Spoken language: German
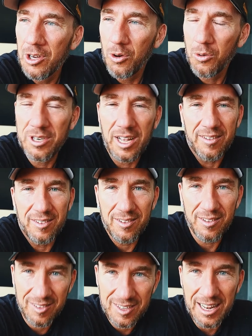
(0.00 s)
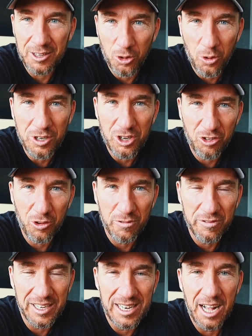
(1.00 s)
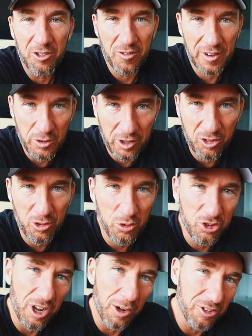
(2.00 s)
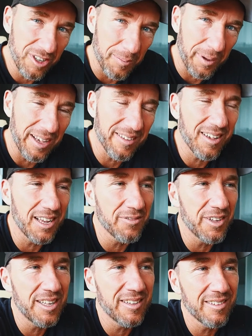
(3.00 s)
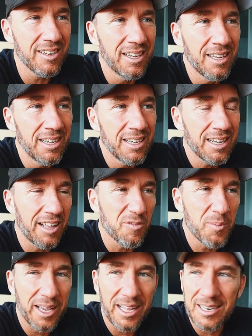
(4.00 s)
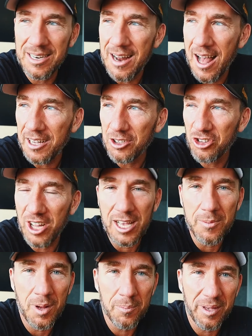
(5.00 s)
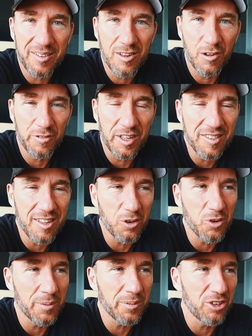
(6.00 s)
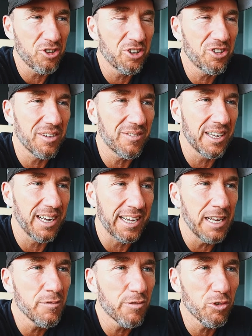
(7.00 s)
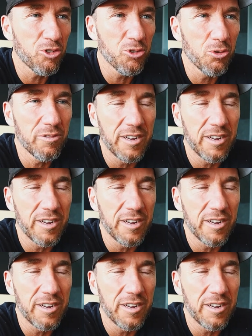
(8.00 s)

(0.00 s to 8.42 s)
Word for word: und das sind dann doch nicht so viele. Also wenn du jetzt zuschaust, dabei sein willst, kannst du mir gerne eine Nachricht schreiben, am besten auf Instagram, dann schicke ich da weitere Infos zu.